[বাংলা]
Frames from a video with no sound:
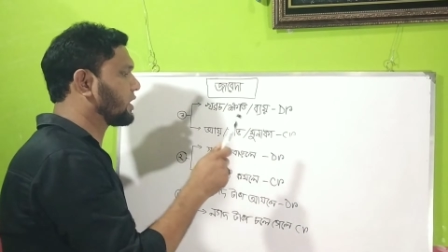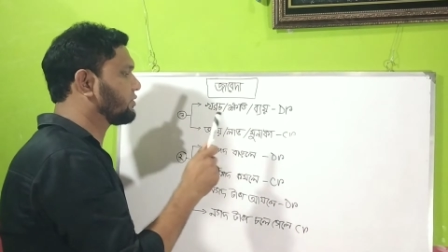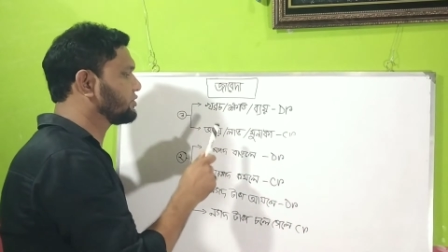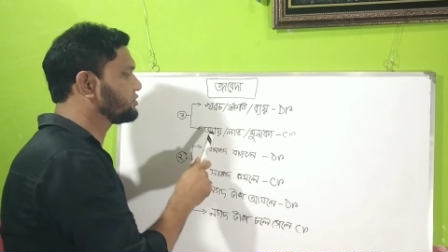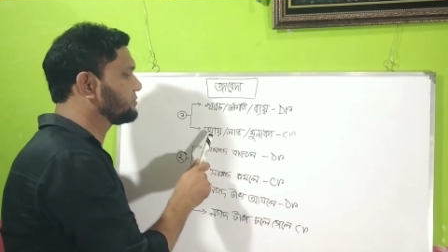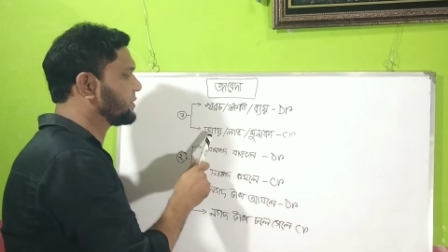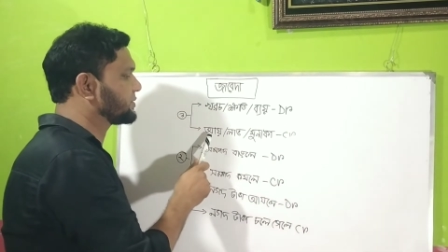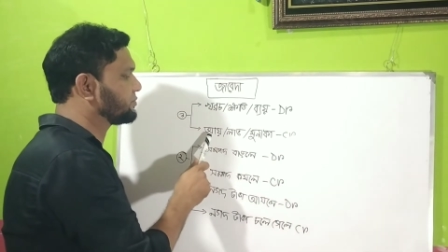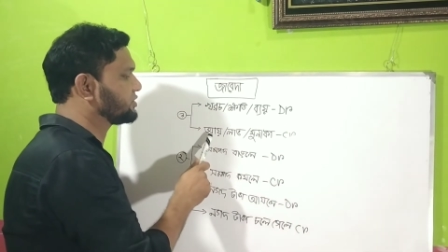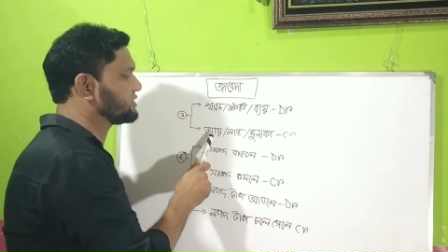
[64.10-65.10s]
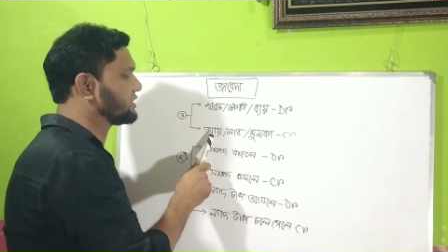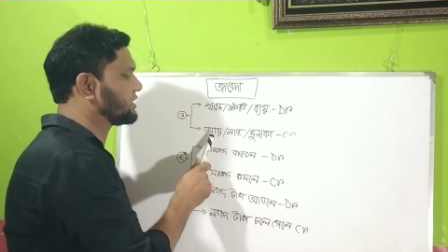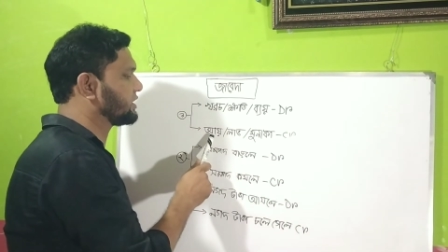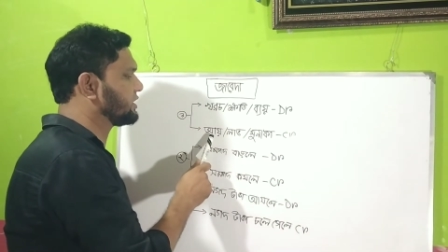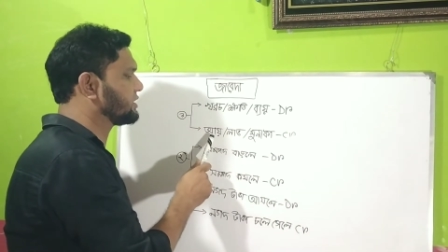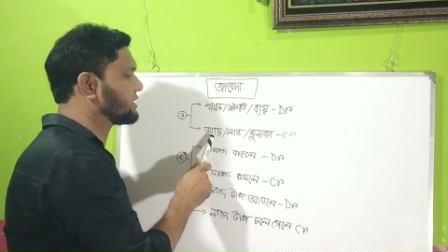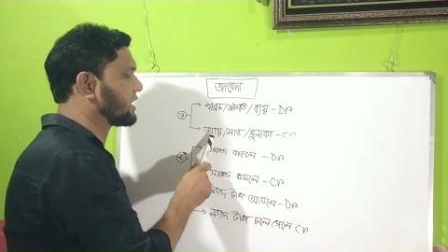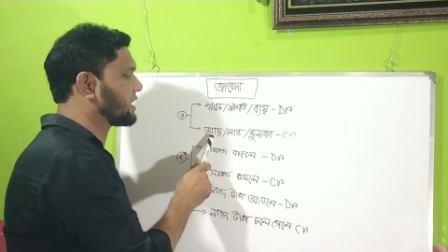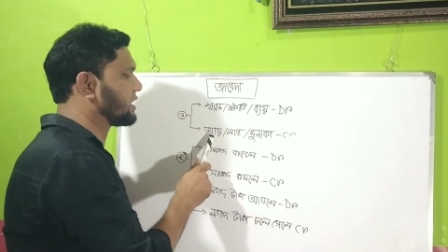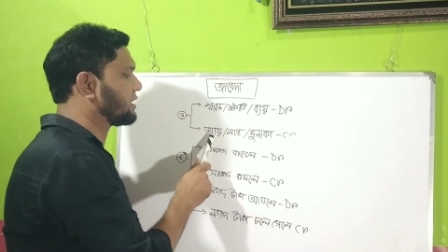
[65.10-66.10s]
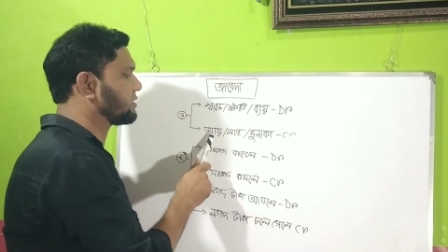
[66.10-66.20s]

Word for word: কারণে যদি ব্যবসা প্রতিষ্ঠানের টাকা